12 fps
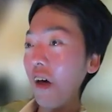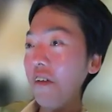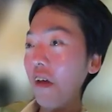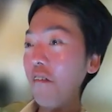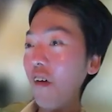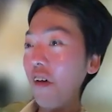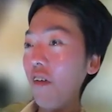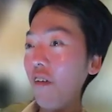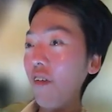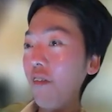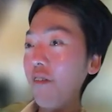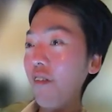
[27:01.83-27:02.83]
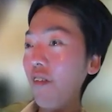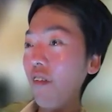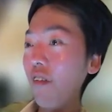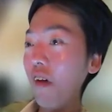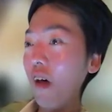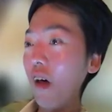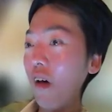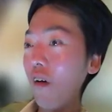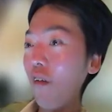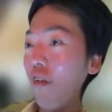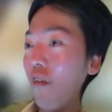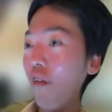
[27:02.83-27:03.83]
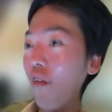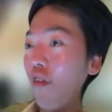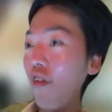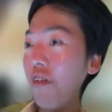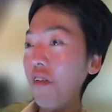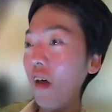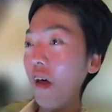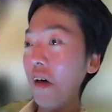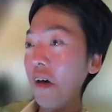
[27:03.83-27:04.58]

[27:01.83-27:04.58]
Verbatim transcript: やっぱりその自分のね、こういう方針で